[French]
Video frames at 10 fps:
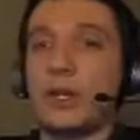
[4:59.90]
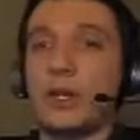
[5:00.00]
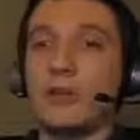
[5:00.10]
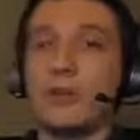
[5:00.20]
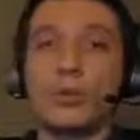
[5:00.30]

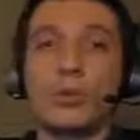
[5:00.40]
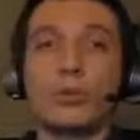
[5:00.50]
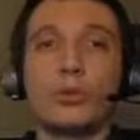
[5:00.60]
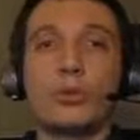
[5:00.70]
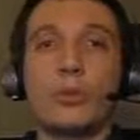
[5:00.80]

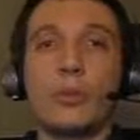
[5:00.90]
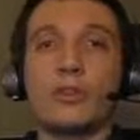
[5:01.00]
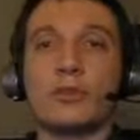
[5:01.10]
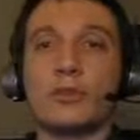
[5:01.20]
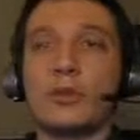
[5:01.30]
viendront de la
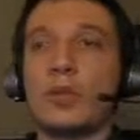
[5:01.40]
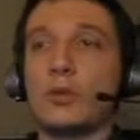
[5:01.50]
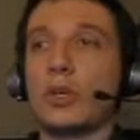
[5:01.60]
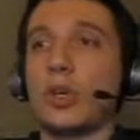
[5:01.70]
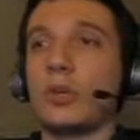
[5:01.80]
base de données
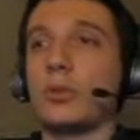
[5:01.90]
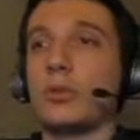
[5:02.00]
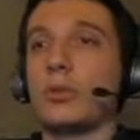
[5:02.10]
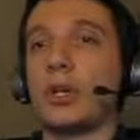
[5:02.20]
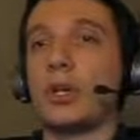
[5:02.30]
donc elles,
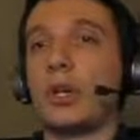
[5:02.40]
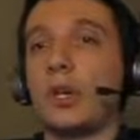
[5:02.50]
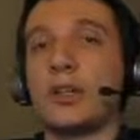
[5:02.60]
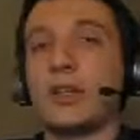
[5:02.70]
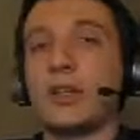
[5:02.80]

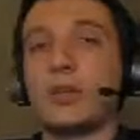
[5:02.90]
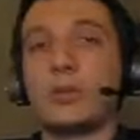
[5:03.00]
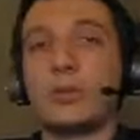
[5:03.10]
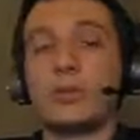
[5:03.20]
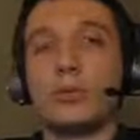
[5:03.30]
elles
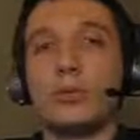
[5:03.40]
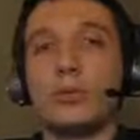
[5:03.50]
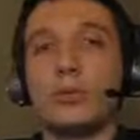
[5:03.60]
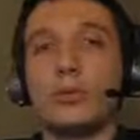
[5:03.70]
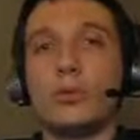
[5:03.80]
dateront du